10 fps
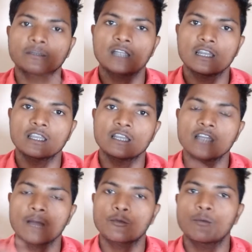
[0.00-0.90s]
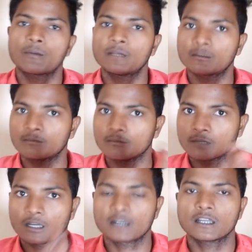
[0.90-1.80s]
में डालने के लिए आपको भ्रमित
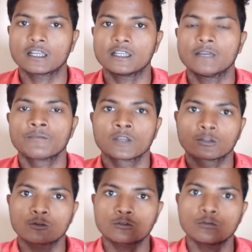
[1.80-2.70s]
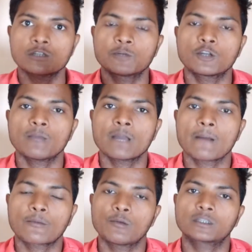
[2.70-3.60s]
करने के लिए दोस्तों इस वीडियो में हम
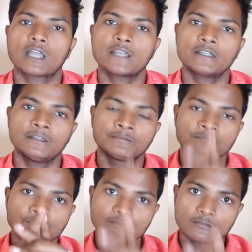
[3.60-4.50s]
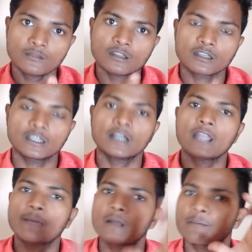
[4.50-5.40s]
आपको बताएंगे कि अगर
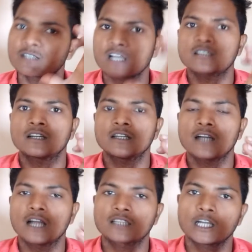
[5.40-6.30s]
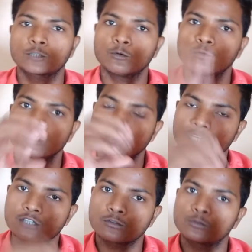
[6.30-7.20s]
आपका 50 घंटे का आता है तो
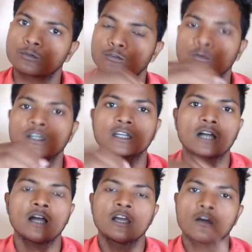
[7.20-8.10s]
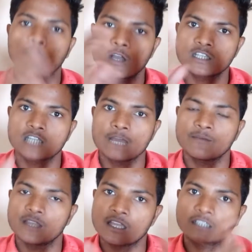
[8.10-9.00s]
150 200 घंटे का वॉइस टाइम
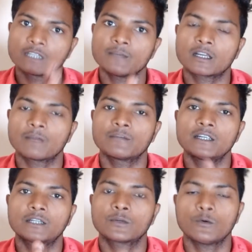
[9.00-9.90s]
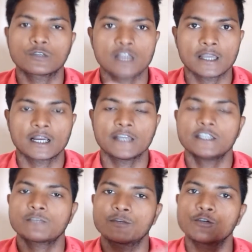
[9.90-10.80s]
एक दिन में कंप्लीट हो जाएगा
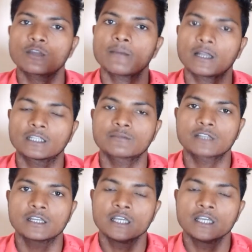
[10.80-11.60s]
इस वीडियो के माध्यम से